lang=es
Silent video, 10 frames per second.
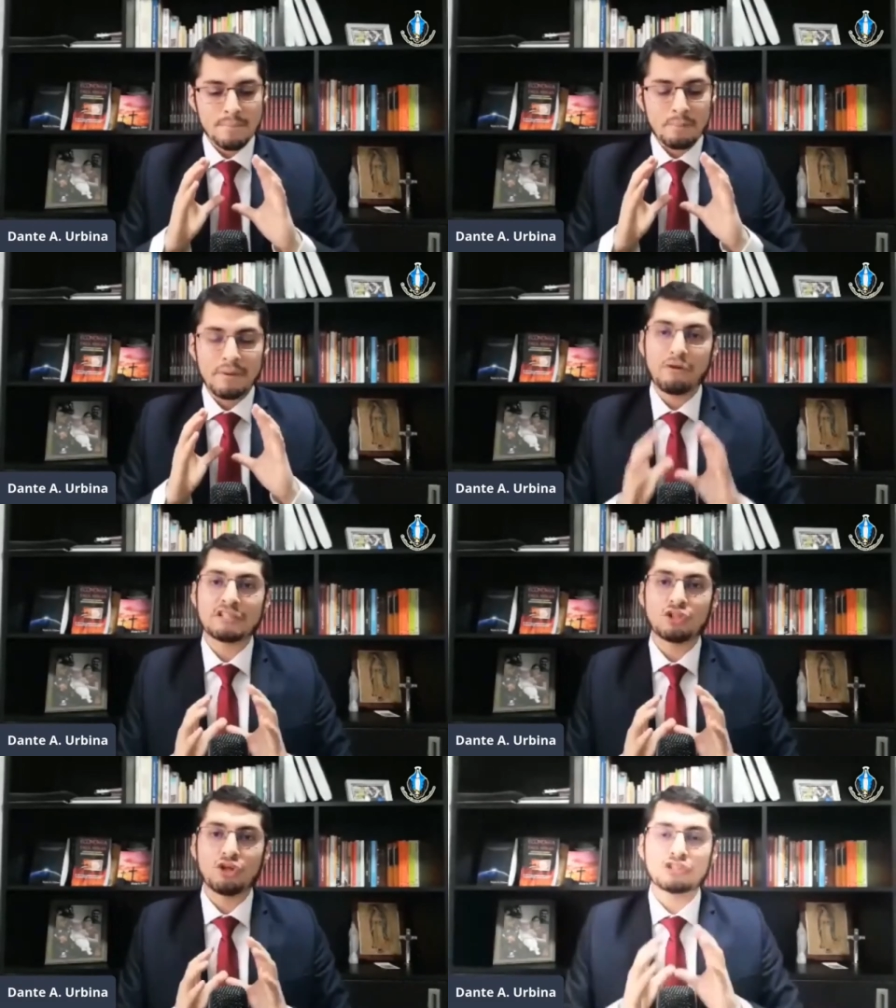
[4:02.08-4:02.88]
Pero
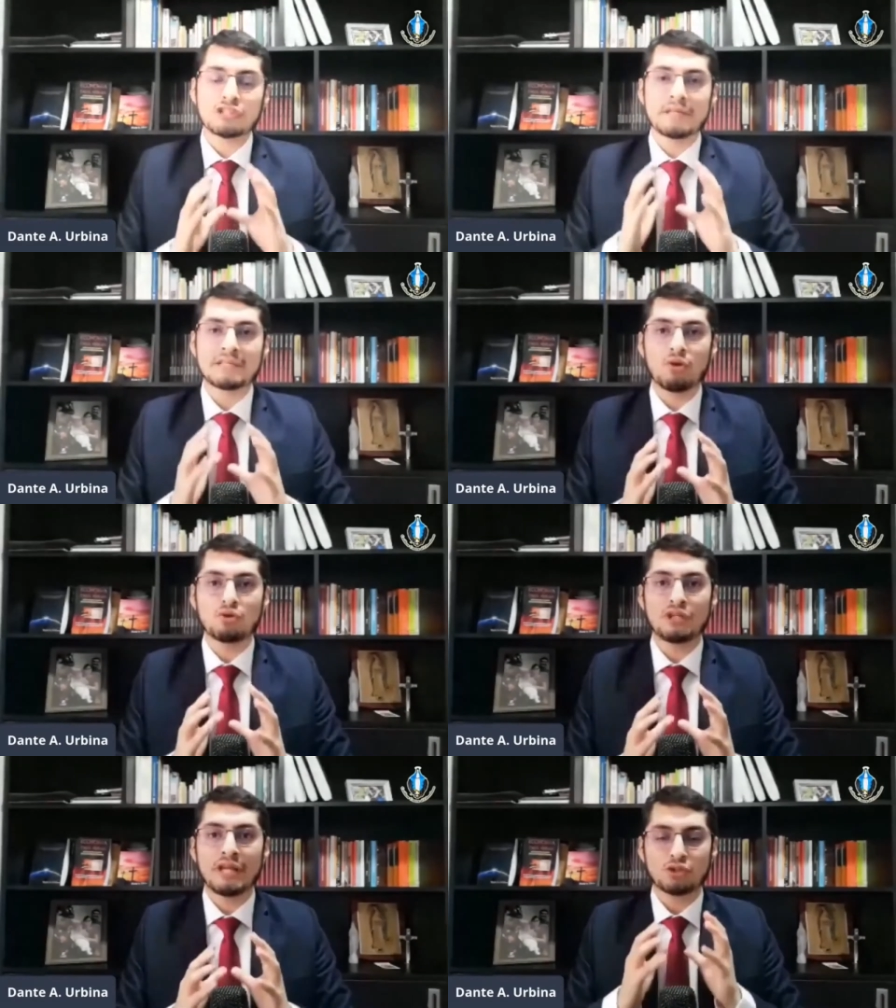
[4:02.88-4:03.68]
esto se va a
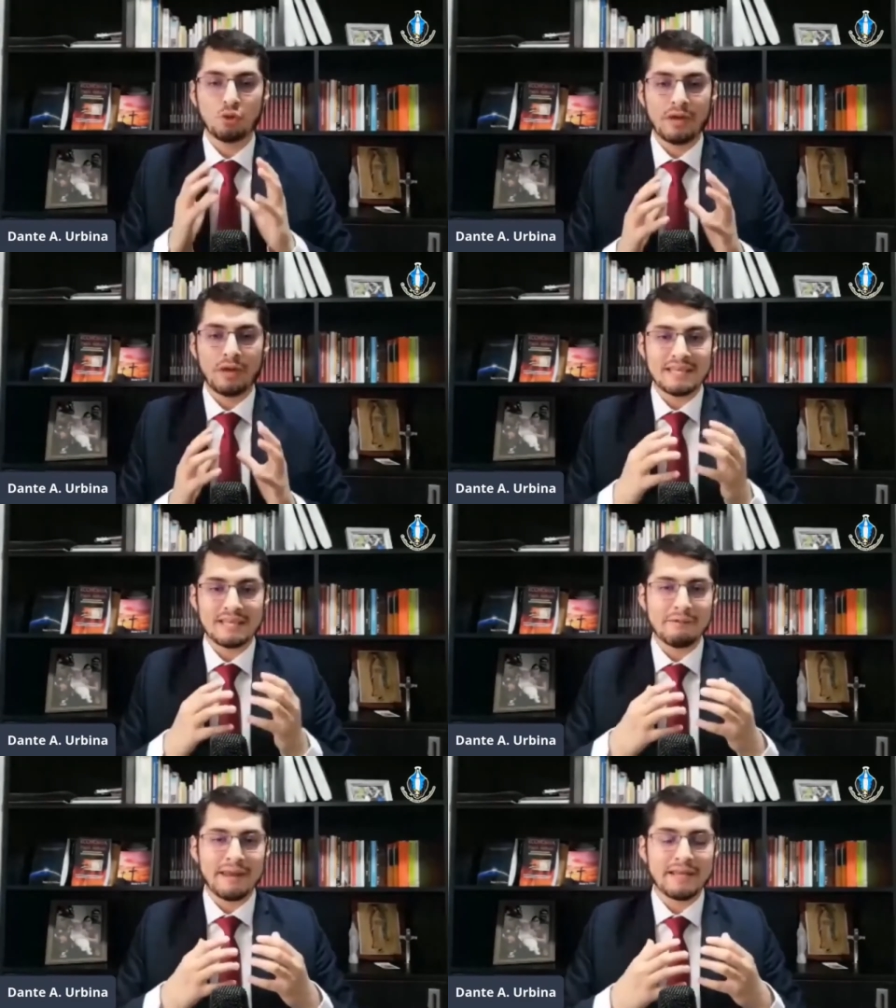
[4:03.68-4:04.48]
traducir a su vez en
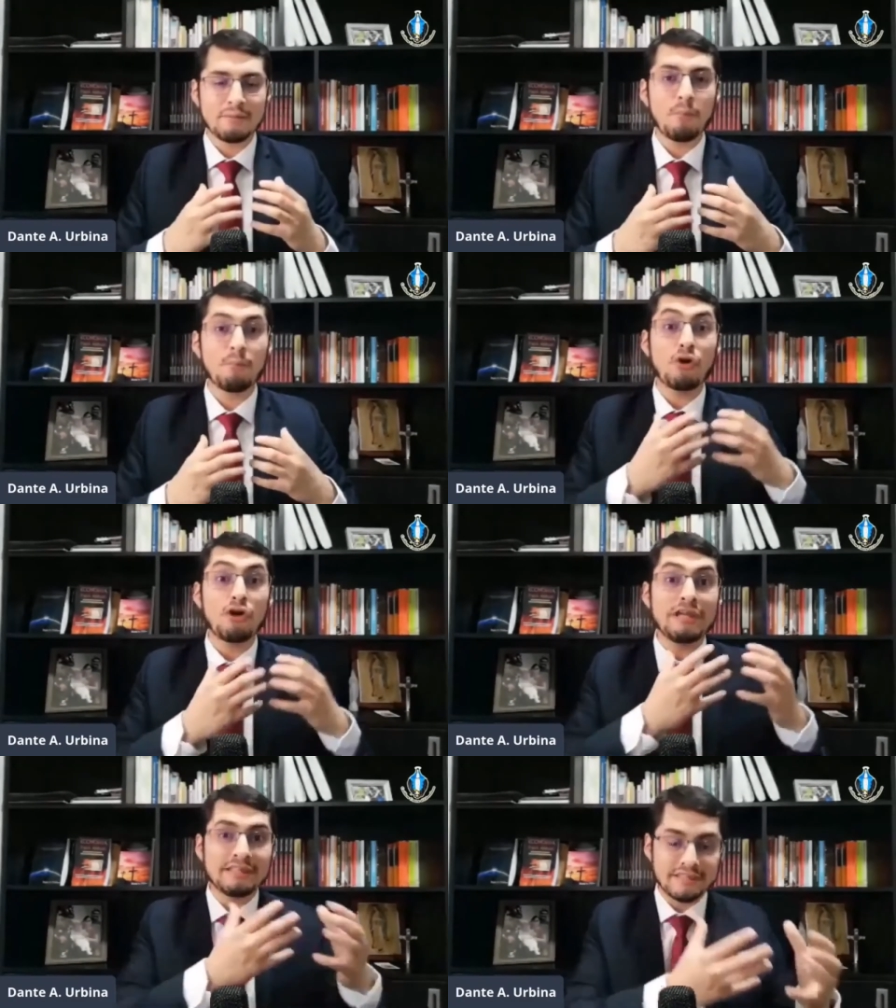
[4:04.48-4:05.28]
liberalismo
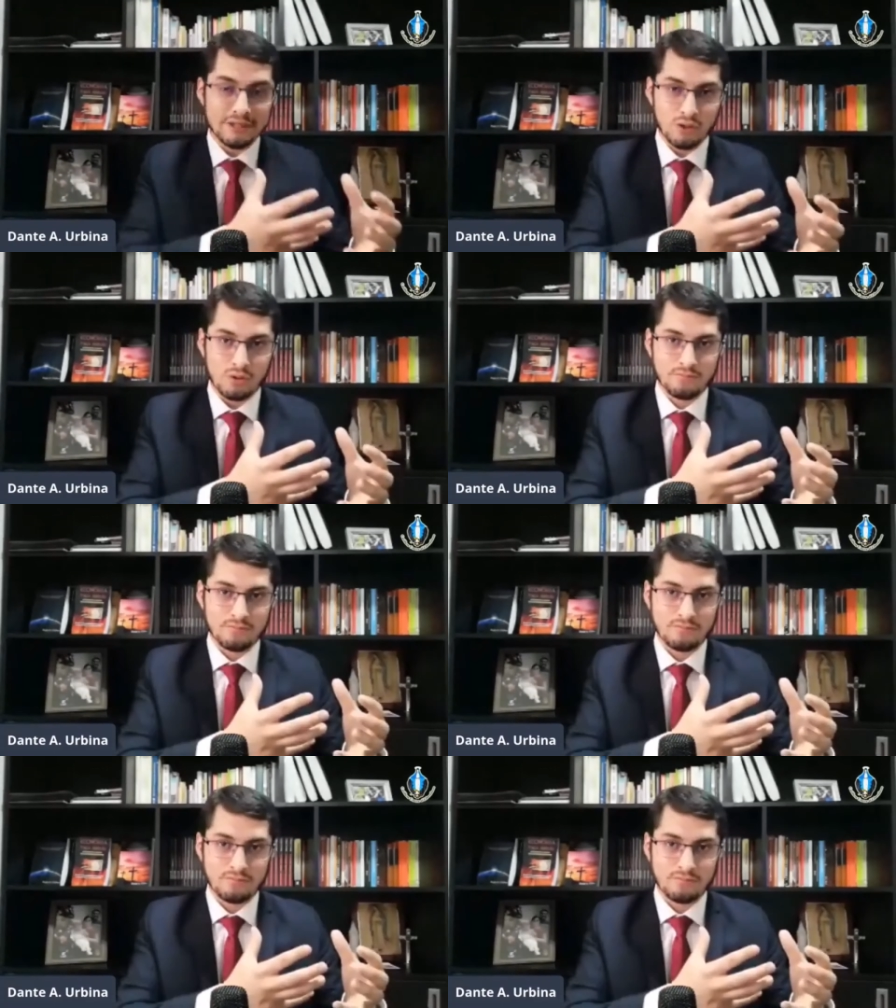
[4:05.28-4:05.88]
político.